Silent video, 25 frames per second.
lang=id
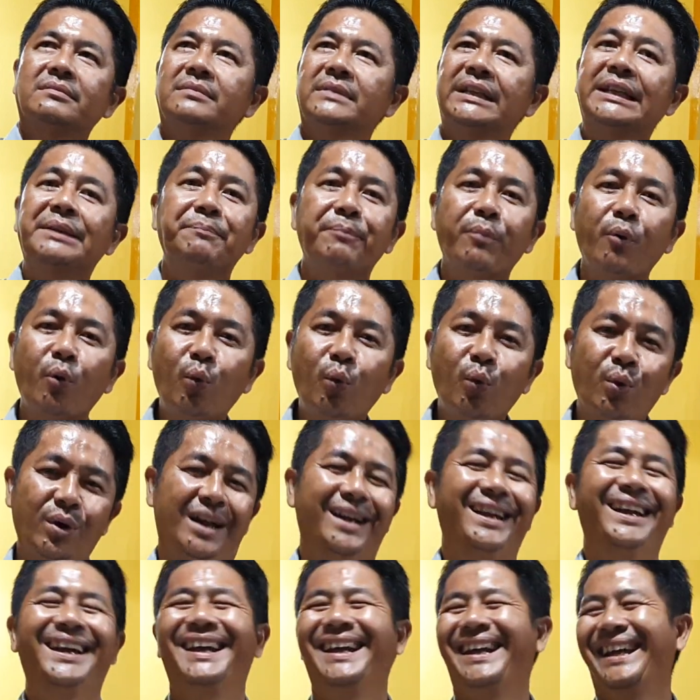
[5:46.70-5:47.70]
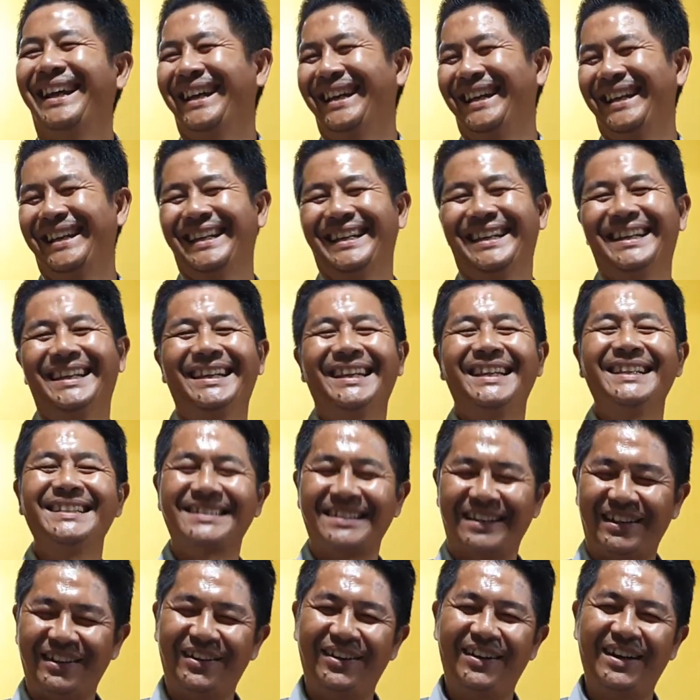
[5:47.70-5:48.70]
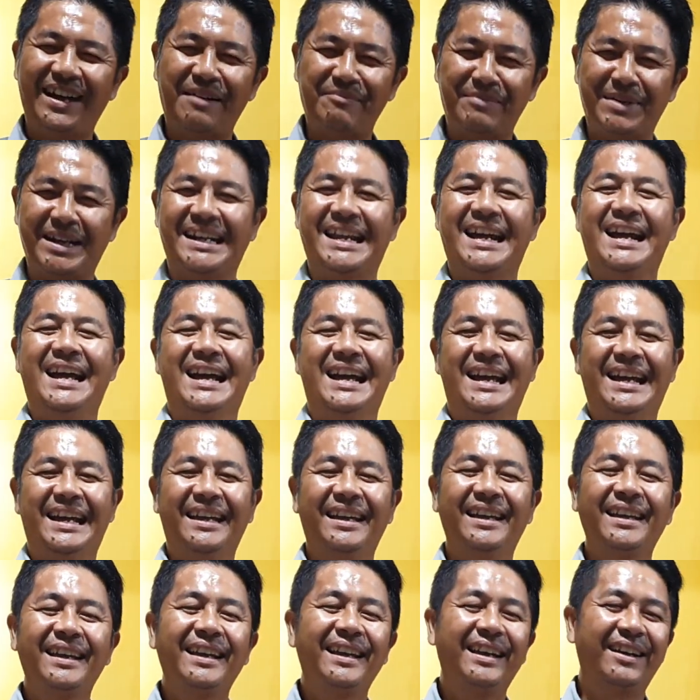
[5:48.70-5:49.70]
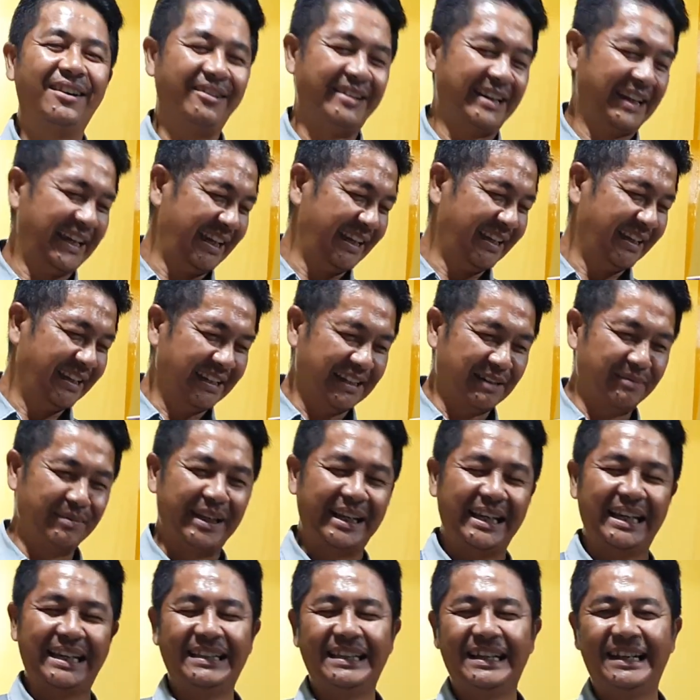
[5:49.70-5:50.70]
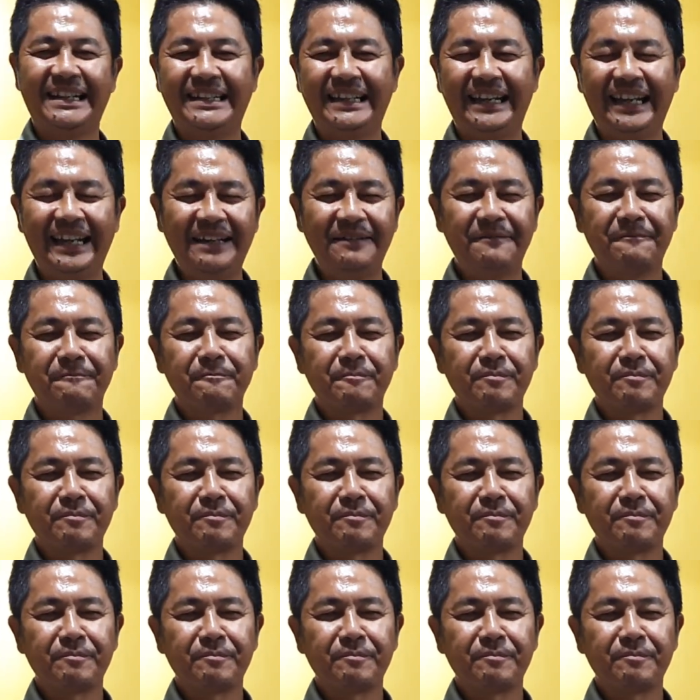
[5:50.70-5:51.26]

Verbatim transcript: nipu insya Allah amanah oke demikian tadi